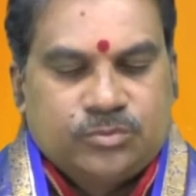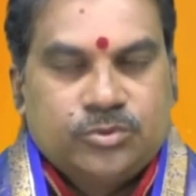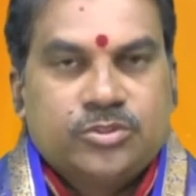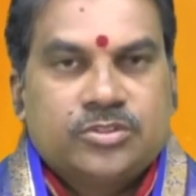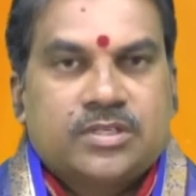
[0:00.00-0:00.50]

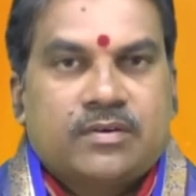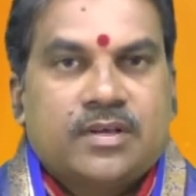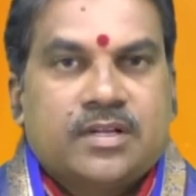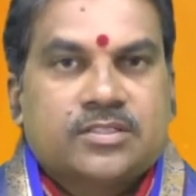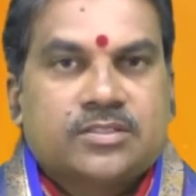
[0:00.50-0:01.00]
కుజుడు
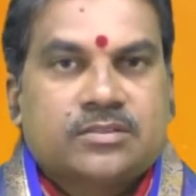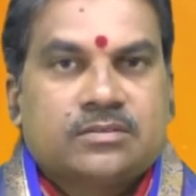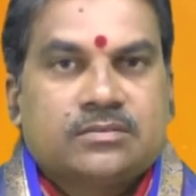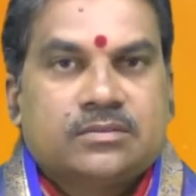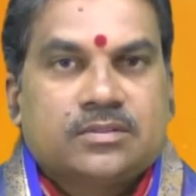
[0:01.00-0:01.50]
శ్రవణ
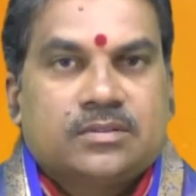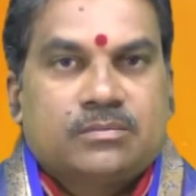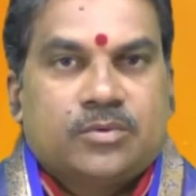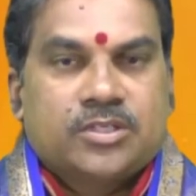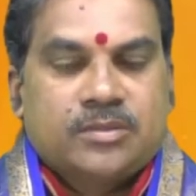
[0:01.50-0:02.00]
నక్షత్రం
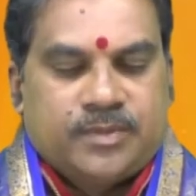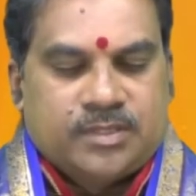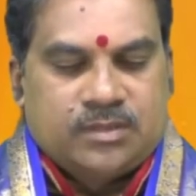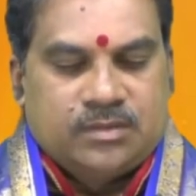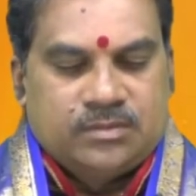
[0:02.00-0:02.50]
మొదటి
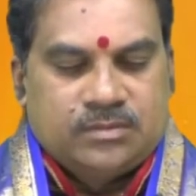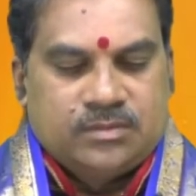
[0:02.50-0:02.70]
పాదంలో